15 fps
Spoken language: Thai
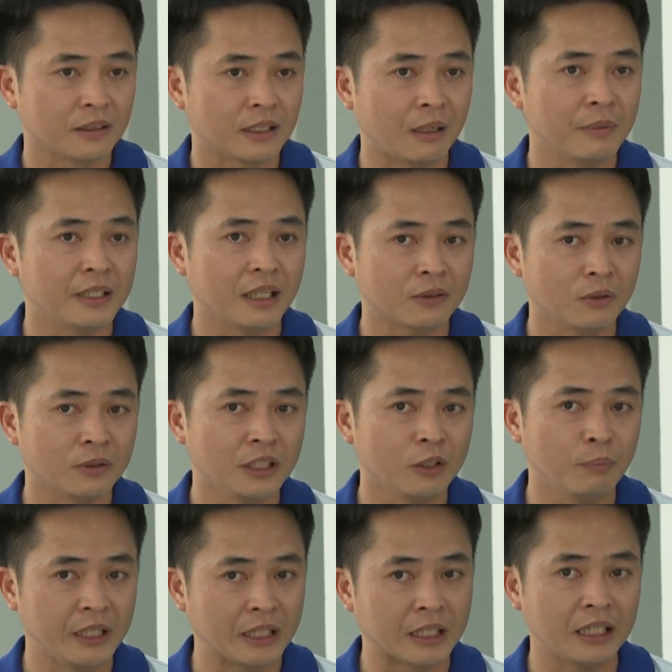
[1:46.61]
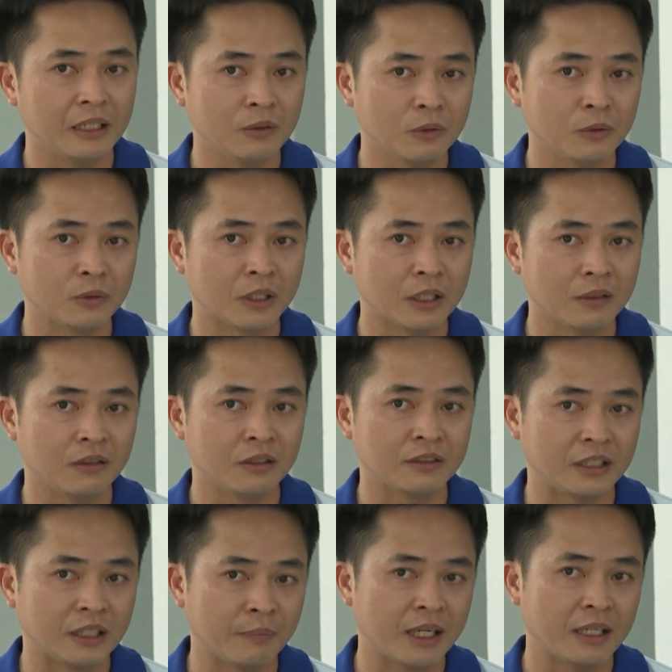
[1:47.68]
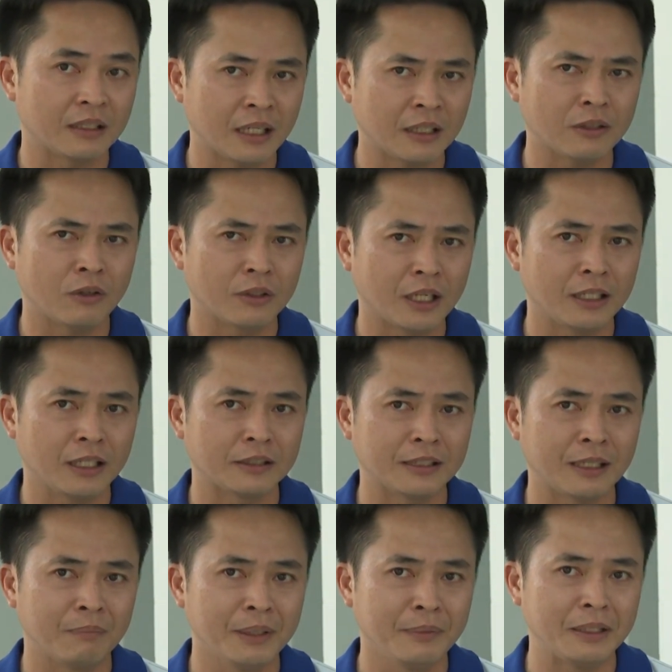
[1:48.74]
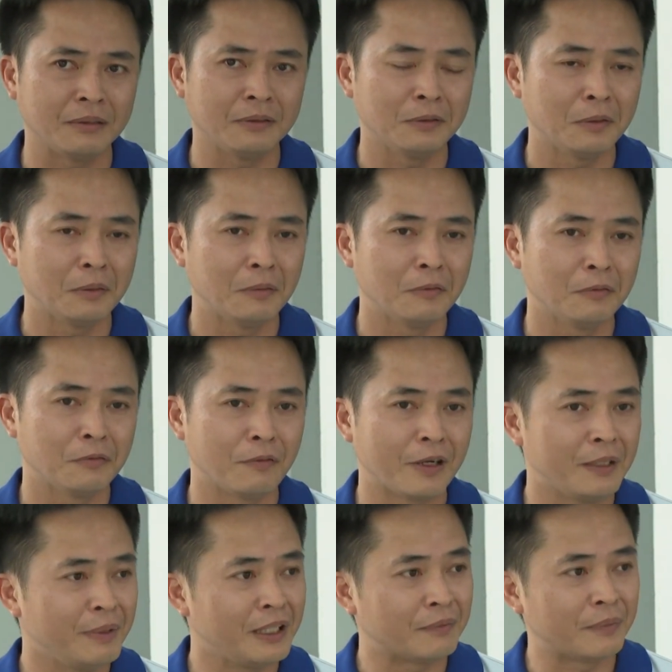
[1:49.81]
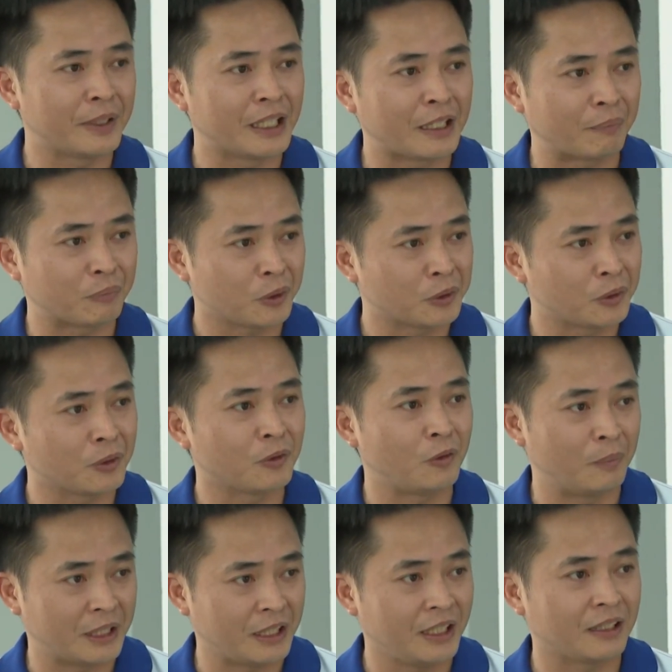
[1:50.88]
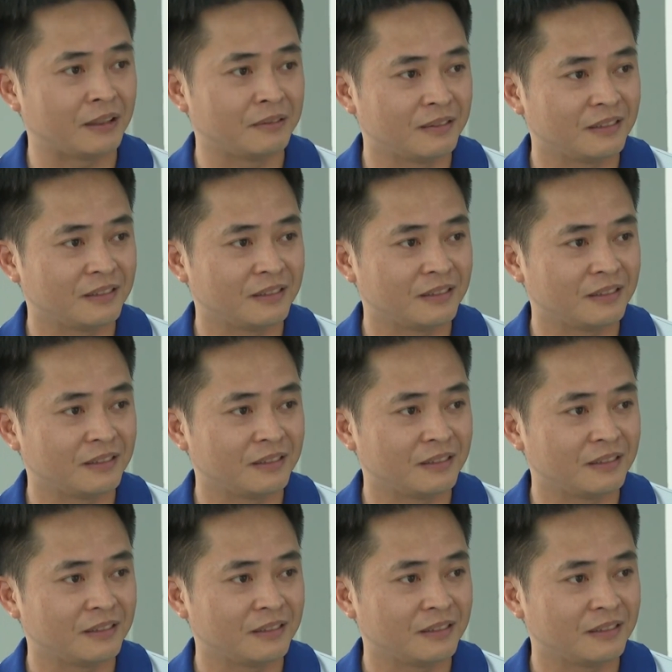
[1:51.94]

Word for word: ทำให้นักท่องเที่ยวบินเข้านครศรีธรรมราชณตอนนั้นน่จำไม่ผิดไฟบินเป็นอันดับต้นๆของประเทศ